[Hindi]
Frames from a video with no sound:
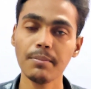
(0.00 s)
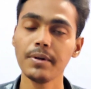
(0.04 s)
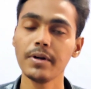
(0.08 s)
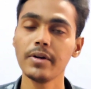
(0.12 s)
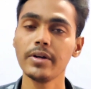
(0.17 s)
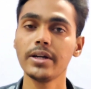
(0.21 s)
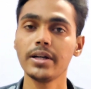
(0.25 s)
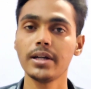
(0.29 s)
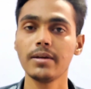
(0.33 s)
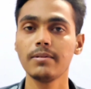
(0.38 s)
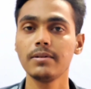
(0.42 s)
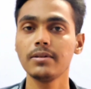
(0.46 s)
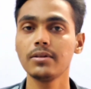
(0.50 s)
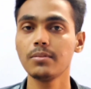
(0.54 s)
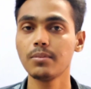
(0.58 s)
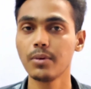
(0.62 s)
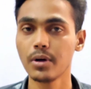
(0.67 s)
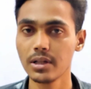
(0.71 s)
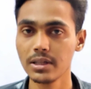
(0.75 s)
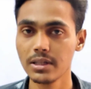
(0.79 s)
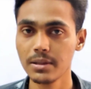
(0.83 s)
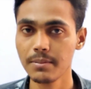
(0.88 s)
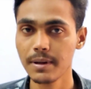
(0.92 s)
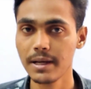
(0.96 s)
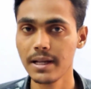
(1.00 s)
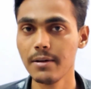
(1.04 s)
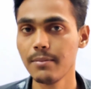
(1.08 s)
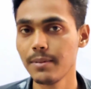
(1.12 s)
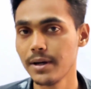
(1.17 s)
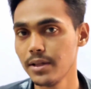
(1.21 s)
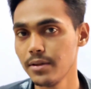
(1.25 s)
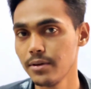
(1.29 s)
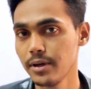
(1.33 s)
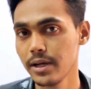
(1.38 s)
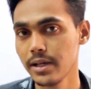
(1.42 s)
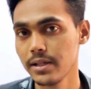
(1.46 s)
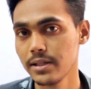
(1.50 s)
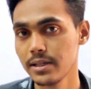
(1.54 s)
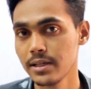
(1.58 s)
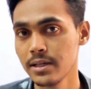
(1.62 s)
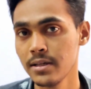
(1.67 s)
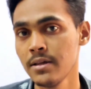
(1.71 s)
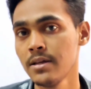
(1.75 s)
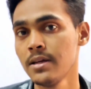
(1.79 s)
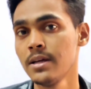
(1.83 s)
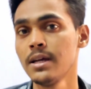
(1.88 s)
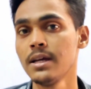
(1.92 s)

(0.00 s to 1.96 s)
पीओटीडब्ल्यू तो बहुत ही पहले बंद हो गया था